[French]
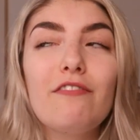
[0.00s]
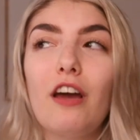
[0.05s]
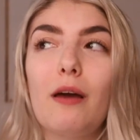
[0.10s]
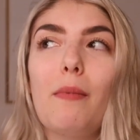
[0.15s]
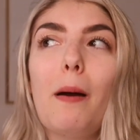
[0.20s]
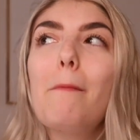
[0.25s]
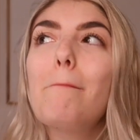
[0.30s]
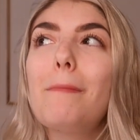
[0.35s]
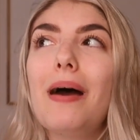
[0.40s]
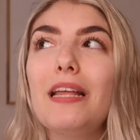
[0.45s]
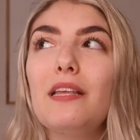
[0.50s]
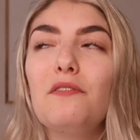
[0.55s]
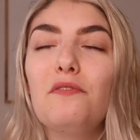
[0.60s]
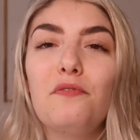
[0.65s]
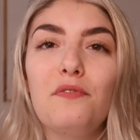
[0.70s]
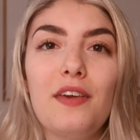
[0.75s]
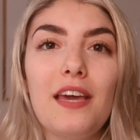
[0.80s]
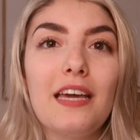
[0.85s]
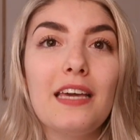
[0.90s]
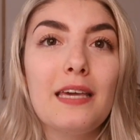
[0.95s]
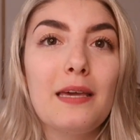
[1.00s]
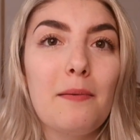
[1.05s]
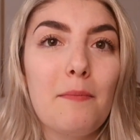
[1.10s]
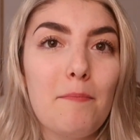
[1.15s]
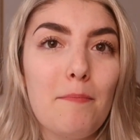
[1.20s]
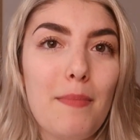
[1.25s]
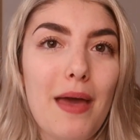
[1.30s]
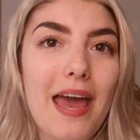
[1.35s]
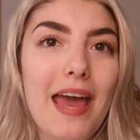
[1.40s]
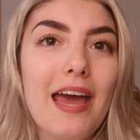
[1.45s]
Vraiment magnifique,
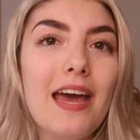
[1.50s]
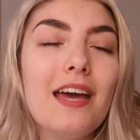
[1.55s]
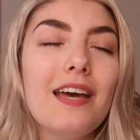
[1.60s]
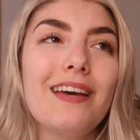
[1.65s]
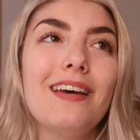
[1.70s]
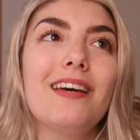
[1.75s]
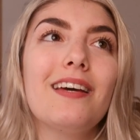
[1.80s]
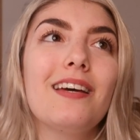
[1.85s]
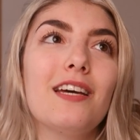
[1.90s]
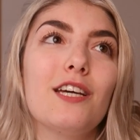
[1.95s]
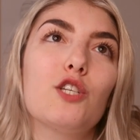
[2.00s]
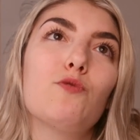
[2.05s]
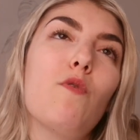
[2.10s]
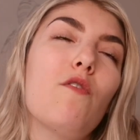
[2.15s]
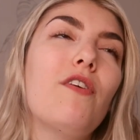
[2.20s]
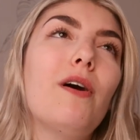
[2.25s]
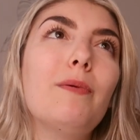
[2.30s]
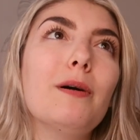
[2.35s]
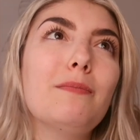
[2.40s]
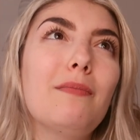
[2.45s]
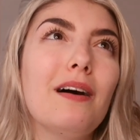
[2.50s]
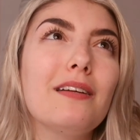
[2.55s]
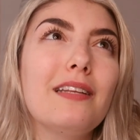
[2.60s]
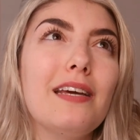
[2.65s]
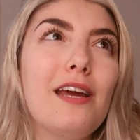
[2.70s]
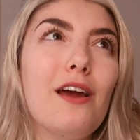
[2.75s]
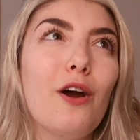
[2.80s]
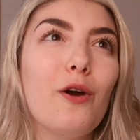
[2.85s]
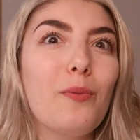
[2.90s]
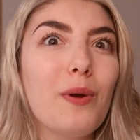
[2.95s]
mais je me vois pas
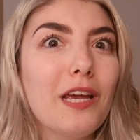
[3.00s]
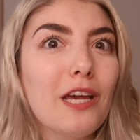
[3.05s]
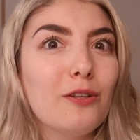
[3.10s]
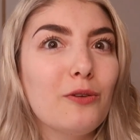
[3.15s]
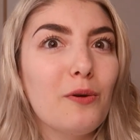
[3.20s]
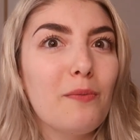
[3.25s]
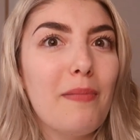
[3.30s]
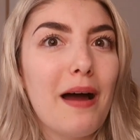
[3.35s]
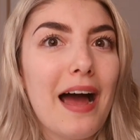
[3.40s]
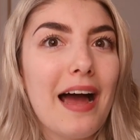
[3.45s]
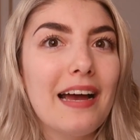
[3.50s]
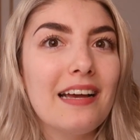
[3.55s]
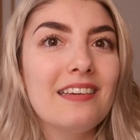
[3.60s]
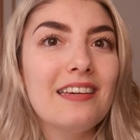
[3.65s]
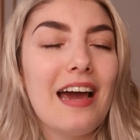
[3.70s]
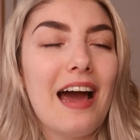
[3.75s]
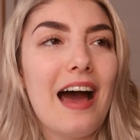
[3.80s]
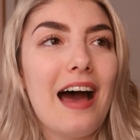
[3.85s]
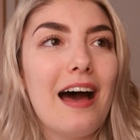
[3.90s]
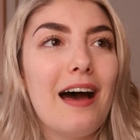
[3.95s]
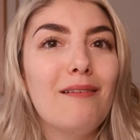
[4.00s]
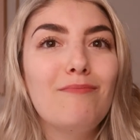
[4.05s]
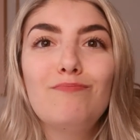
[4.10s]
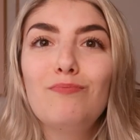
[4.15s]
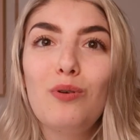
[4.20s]
demander un Weekender Bag à